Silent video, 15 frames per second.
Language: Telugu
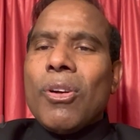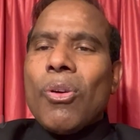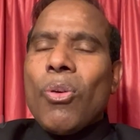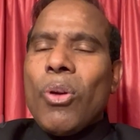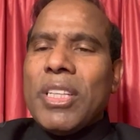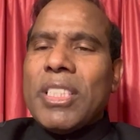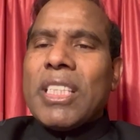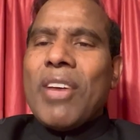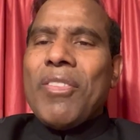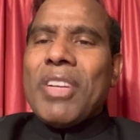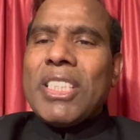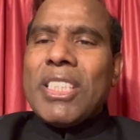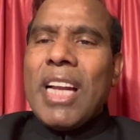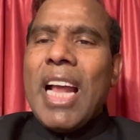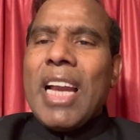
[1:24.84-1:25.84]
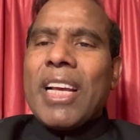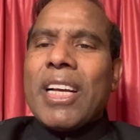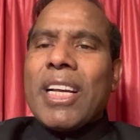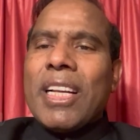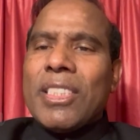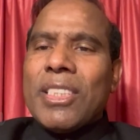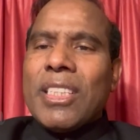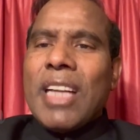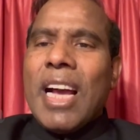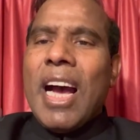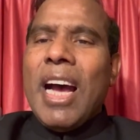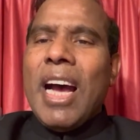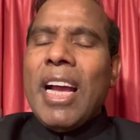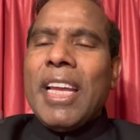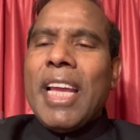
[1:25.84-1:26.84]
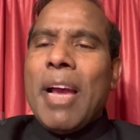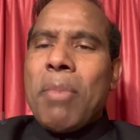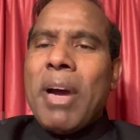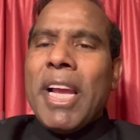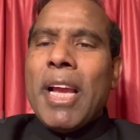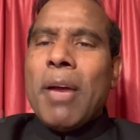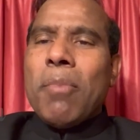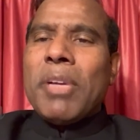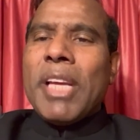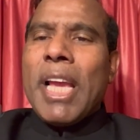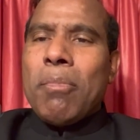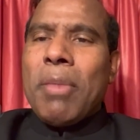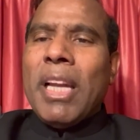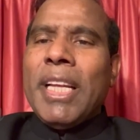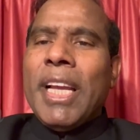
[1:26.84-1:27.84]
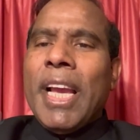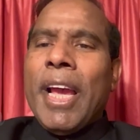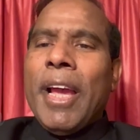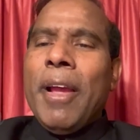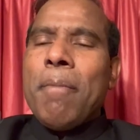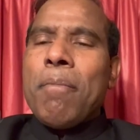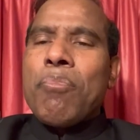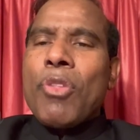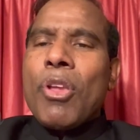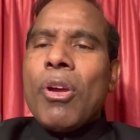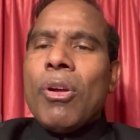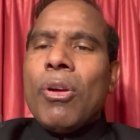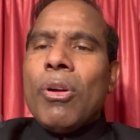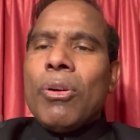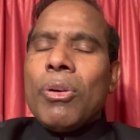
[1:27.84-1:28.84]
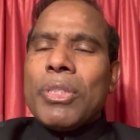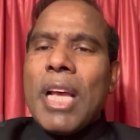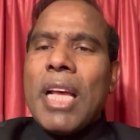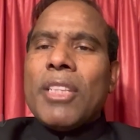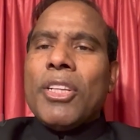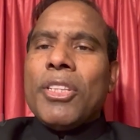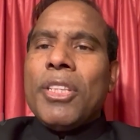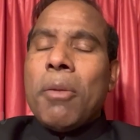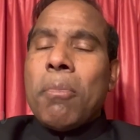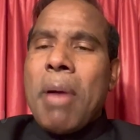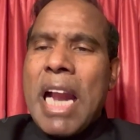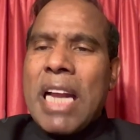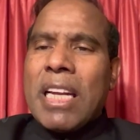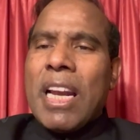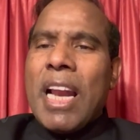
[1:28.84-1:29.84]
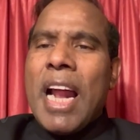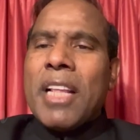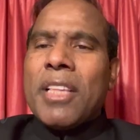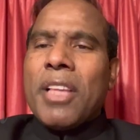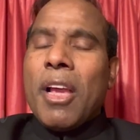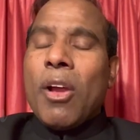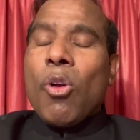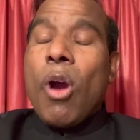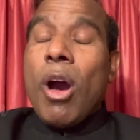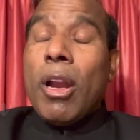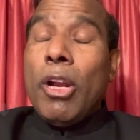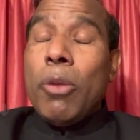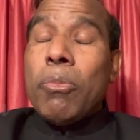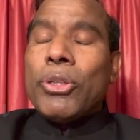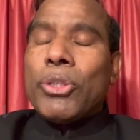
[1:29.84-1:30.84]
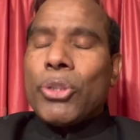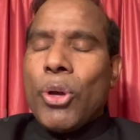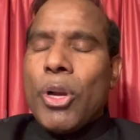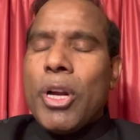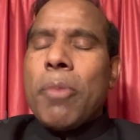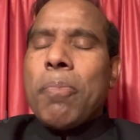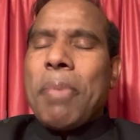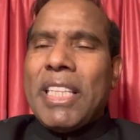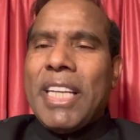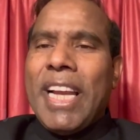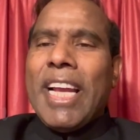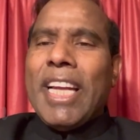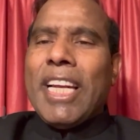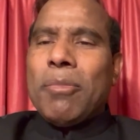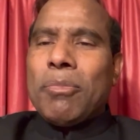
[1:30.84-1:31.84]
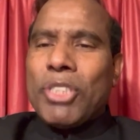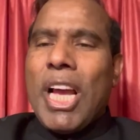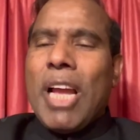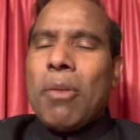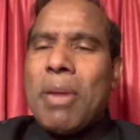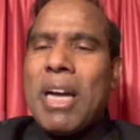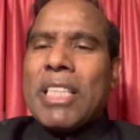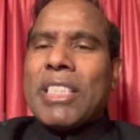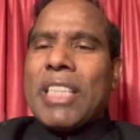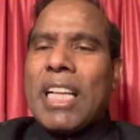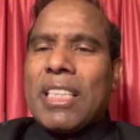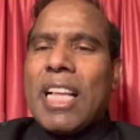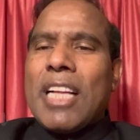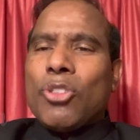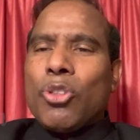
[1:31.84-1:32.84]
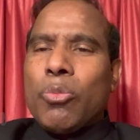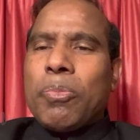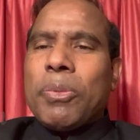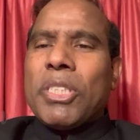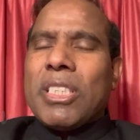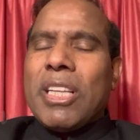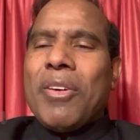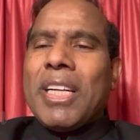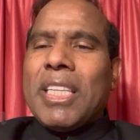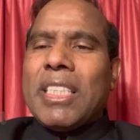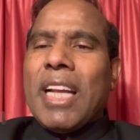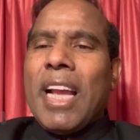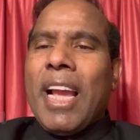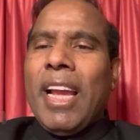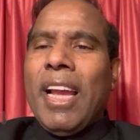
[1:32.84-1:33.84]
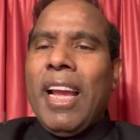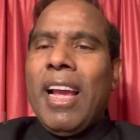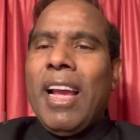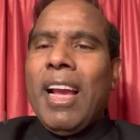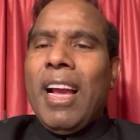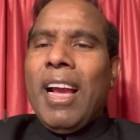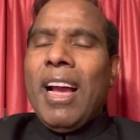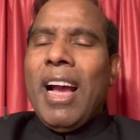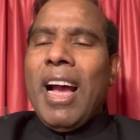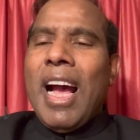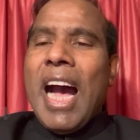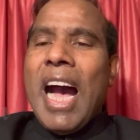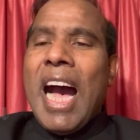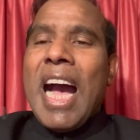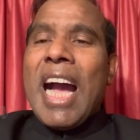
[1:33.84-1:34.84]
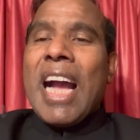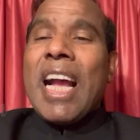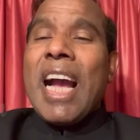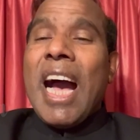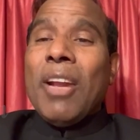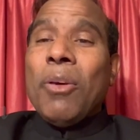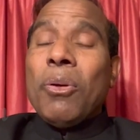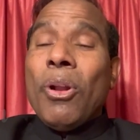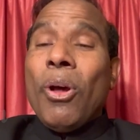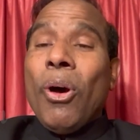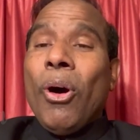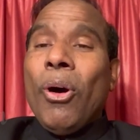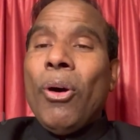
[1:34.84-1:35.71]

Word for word: కొన్ని సంవత్సరాల క్రిందట ఎంఐఎం ఎమ్మెల్యే ఒకసారి దీన్ని మాట్లాడితే కళ్ళు మూసుకోండి పదిహేను నిమిషాలు మా సత్తా చూపిస్తామంటే ఆ కాలంలో